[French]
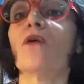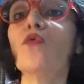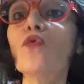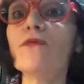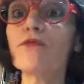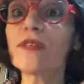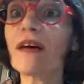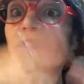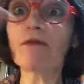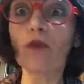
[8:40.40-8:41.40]
où vous
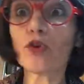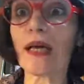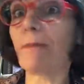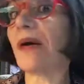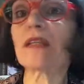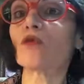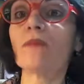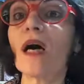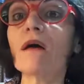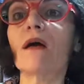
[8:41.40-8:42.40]
avez votre
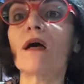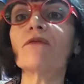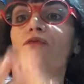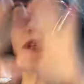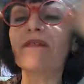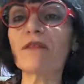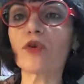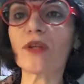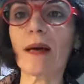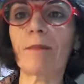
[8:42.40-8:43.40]
appartement, hein, vous avez
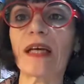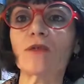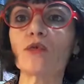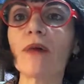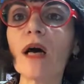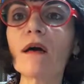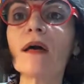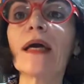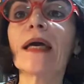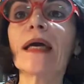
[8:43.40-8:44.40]
votre appartement,
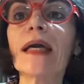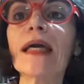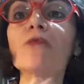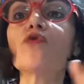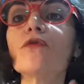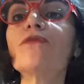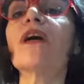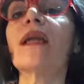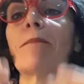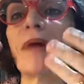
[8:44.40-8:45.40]
et
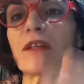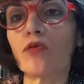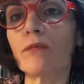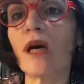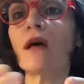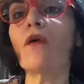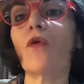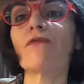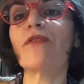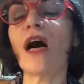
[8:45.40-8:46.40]
devant l'appartement,
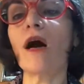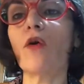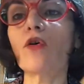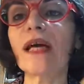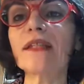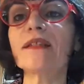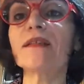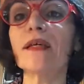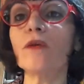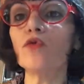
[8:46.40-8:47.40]
on va
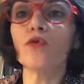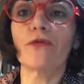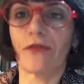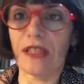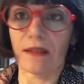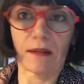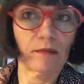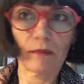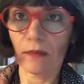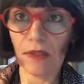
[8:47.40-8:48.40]
organiser une fête.
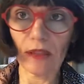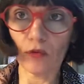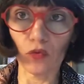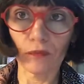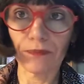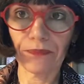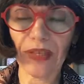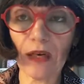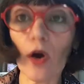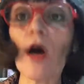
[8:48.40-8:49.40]
C'est tout.
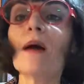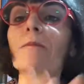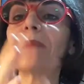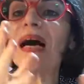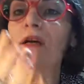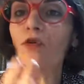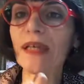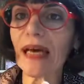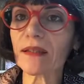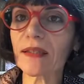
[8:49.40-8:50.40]
D'accord par le
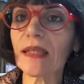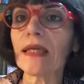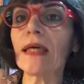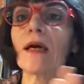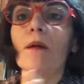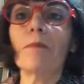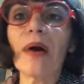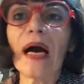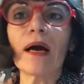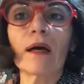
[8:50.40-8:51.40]
quartier,
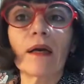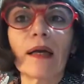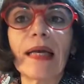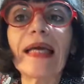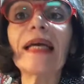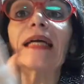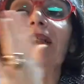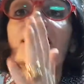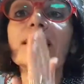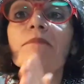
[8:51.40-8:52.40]
par les
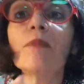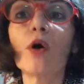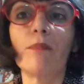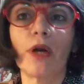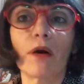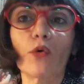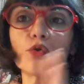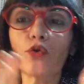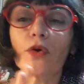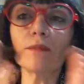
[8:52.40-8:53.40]
immeubles.
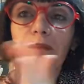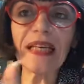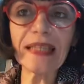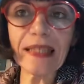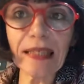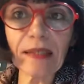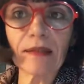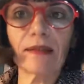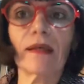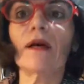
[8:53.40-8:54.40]
Automne building,
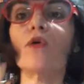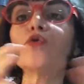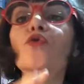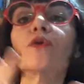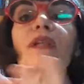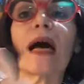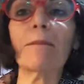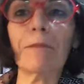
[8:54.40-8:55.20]
hein, automne